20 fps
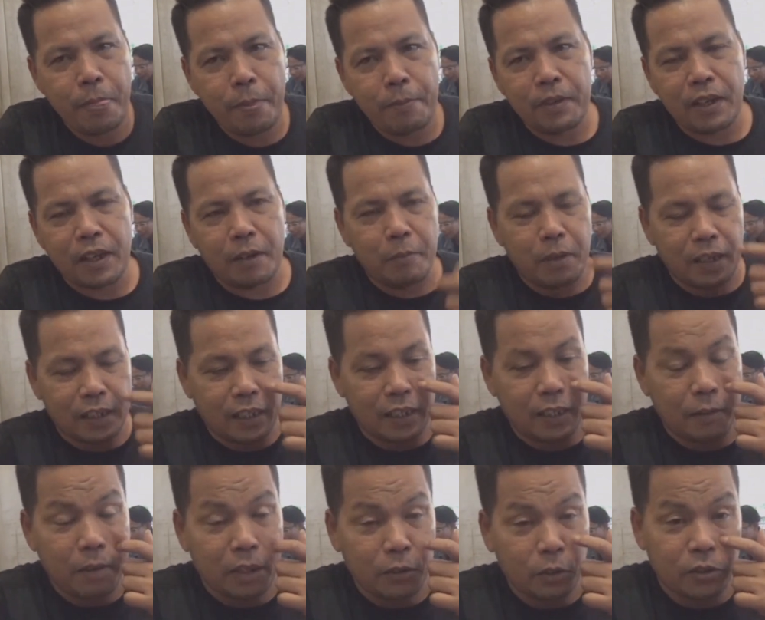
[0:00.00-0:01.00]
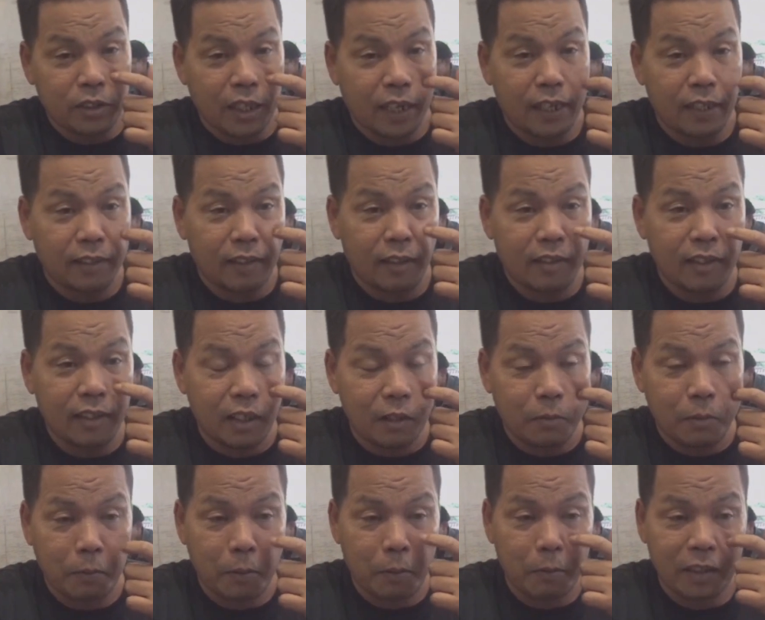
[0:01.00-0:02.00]
Ya, dari draft kapal, ya, saya but... Tadi kalau
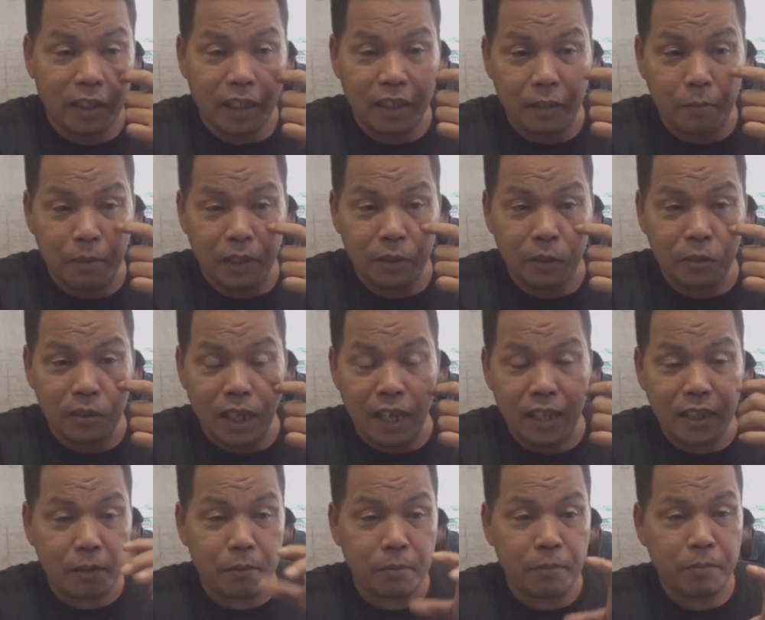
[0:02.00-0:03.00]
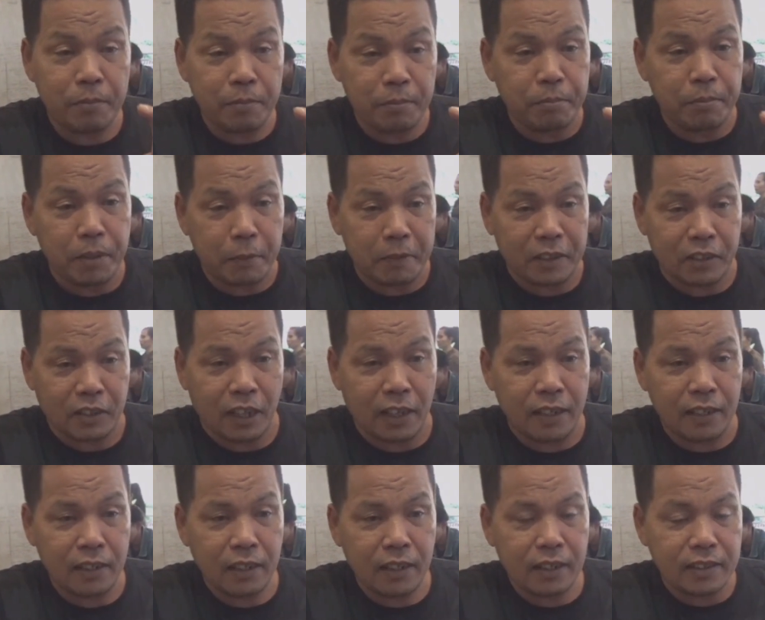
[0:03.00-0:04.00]
huh? tanya begitu saya hanya
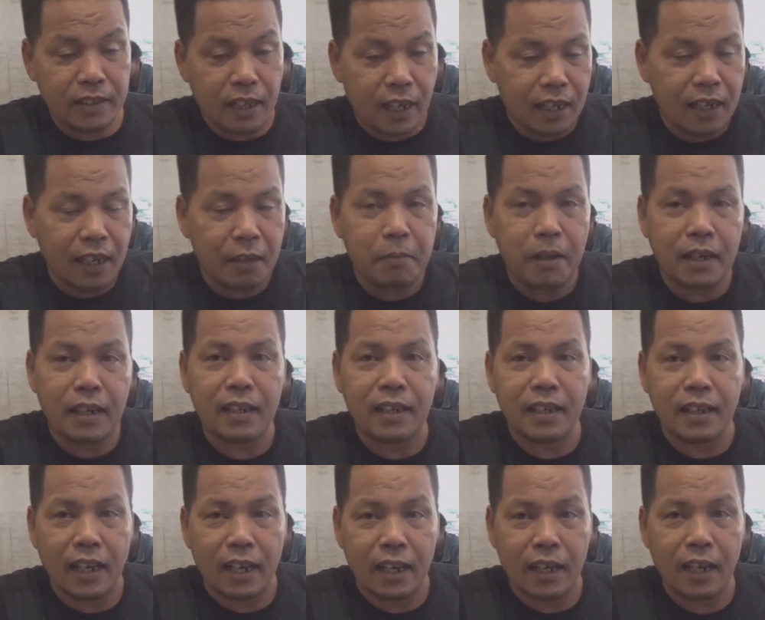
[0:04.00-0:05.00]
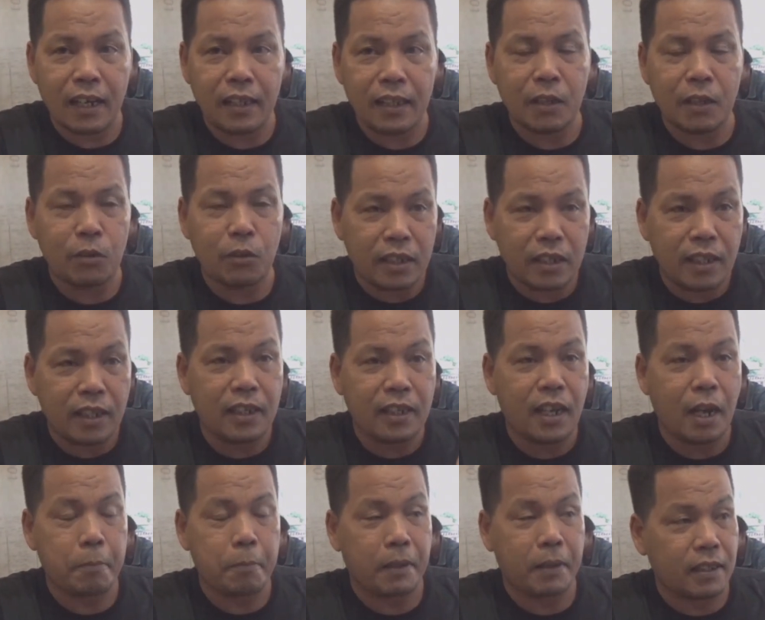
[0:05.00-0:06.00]
berpesan jaga barang negara yang sudah jadi
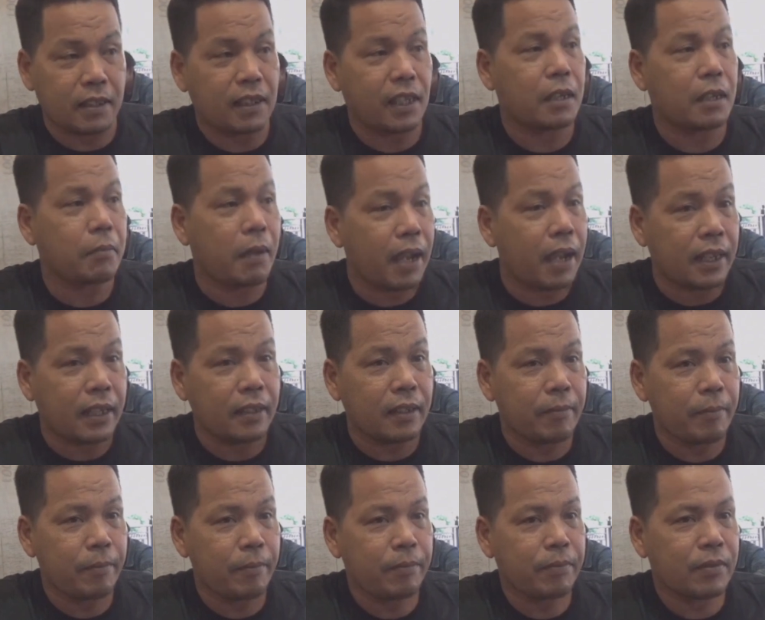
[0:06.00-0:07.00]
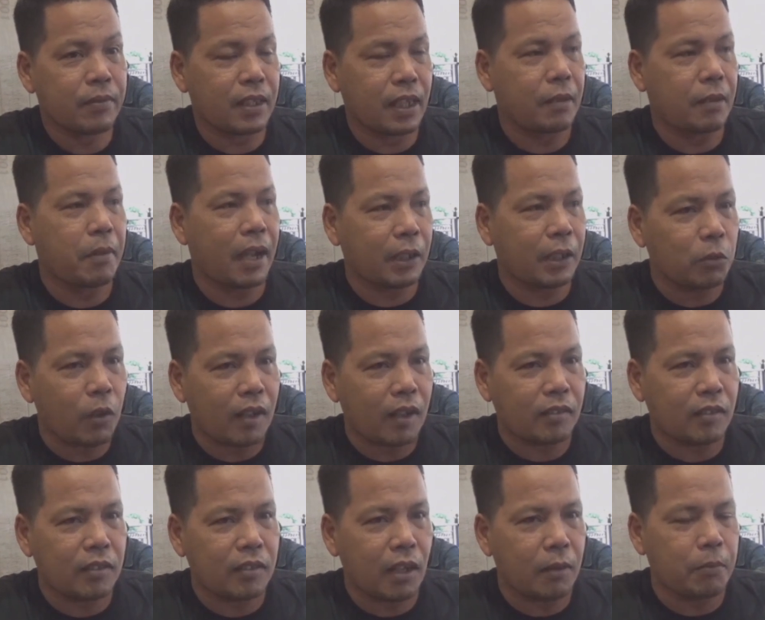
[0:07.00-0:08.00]
dapat dengan baik. Dengan baik itu
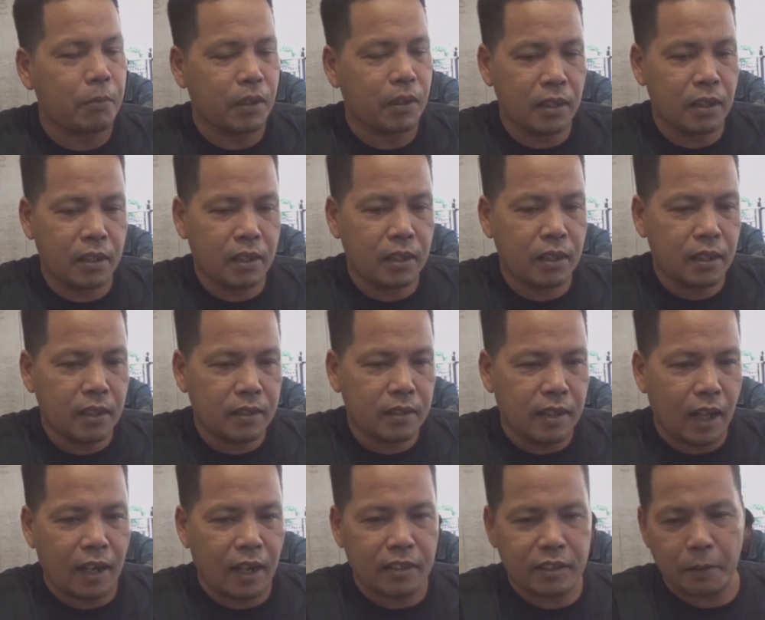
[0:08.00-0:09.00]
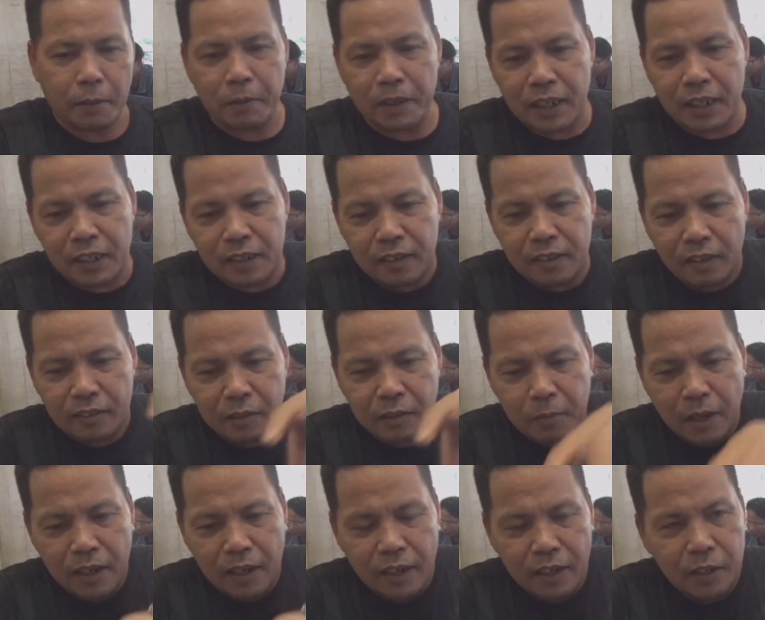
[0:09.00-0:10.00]
artinya jangan sampai ini nanti
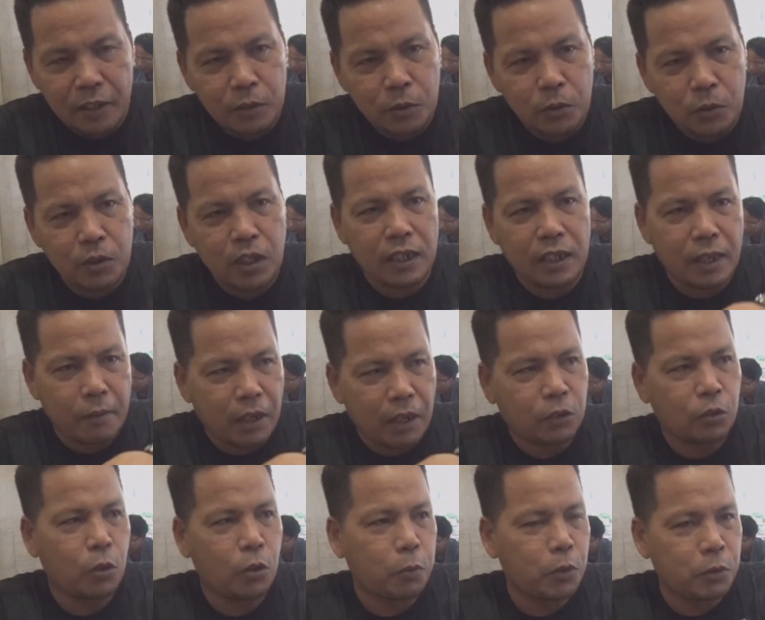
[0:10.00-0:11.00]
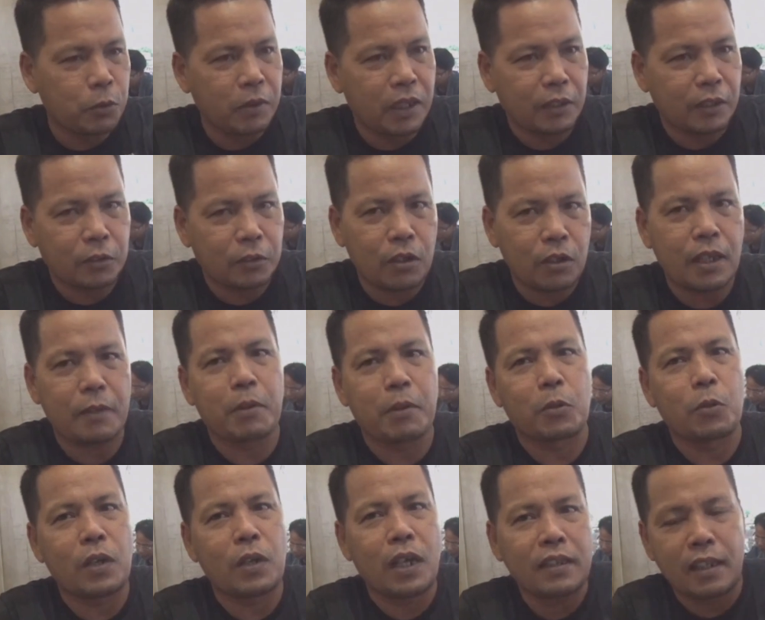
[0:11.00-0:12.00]
barang itu 629 ton ya
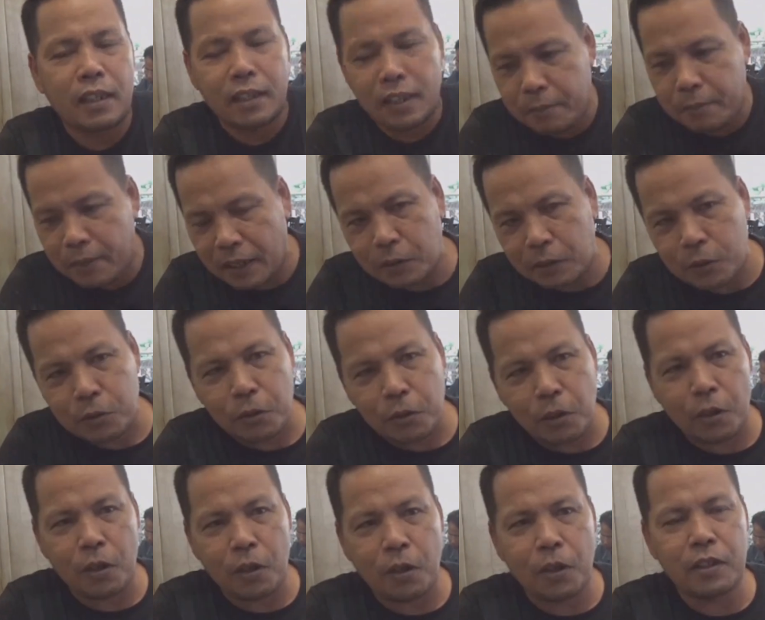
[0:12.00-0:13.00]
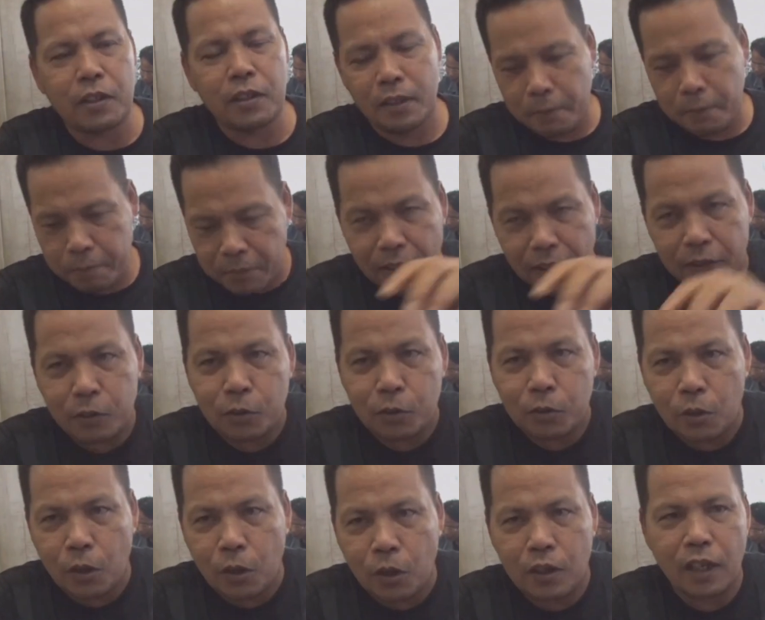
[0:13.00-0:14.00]
berkurang jadi 500 ton,
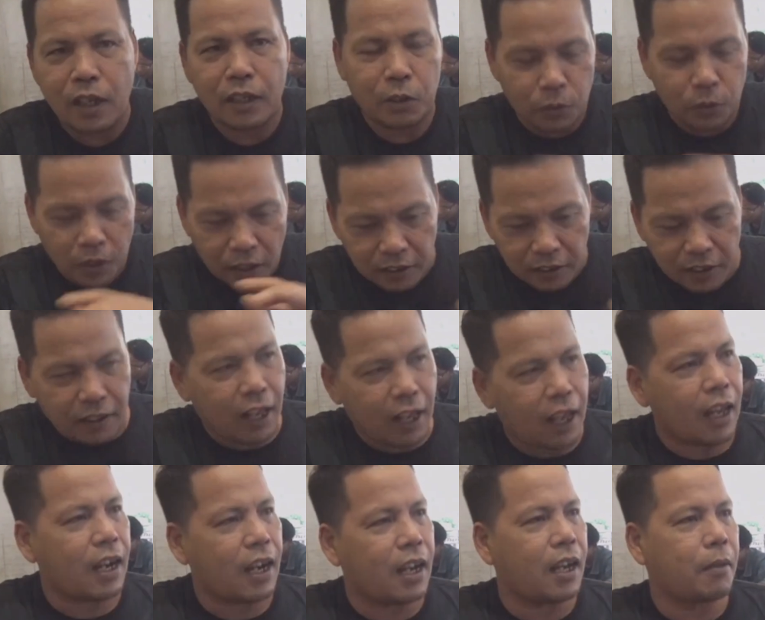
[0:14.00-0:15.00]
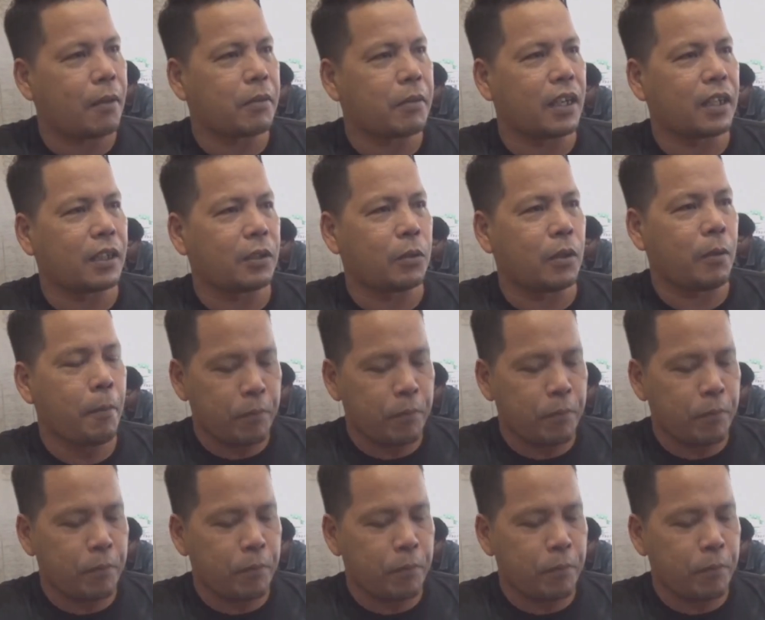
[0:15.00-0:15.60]
400 ton atau nanti kena alam kayak gitu.